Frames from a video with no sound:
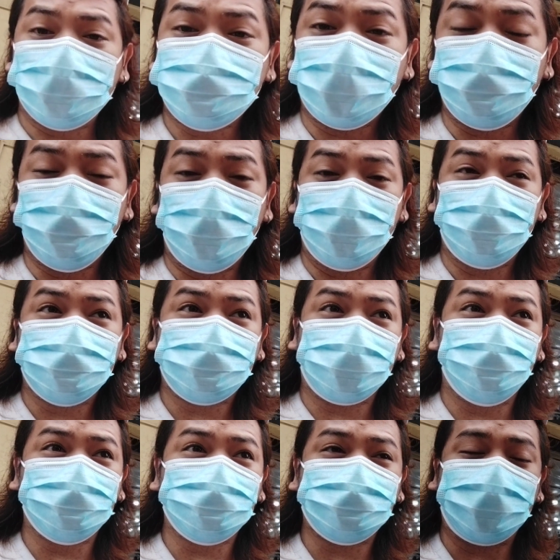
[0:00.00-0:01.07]
What's up mga lods,
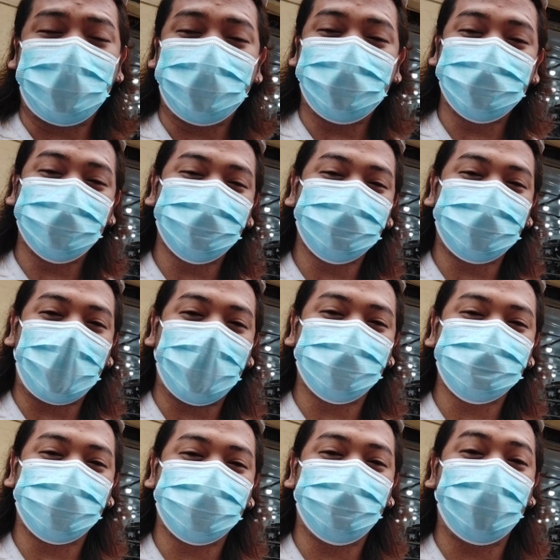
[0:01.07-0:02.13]
kamusta? Nandito
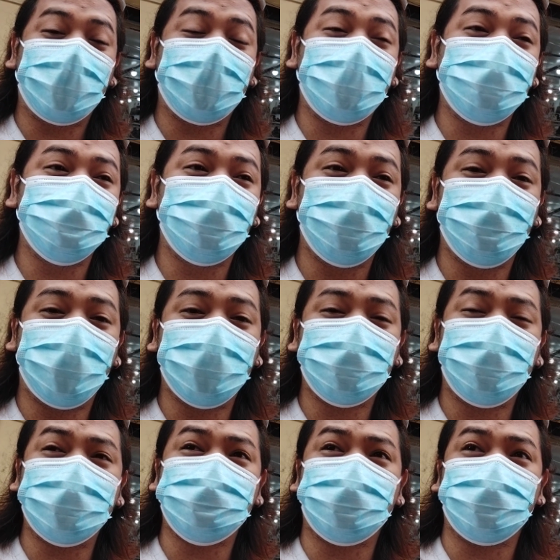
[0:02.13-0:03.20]
tayo sa may
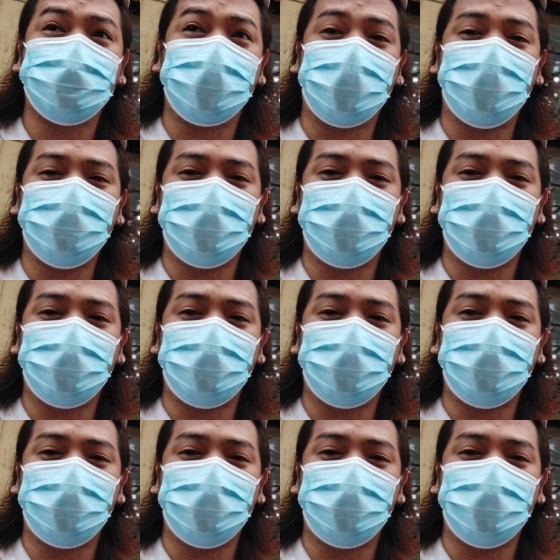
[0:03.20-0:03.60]
Monumento Astrotel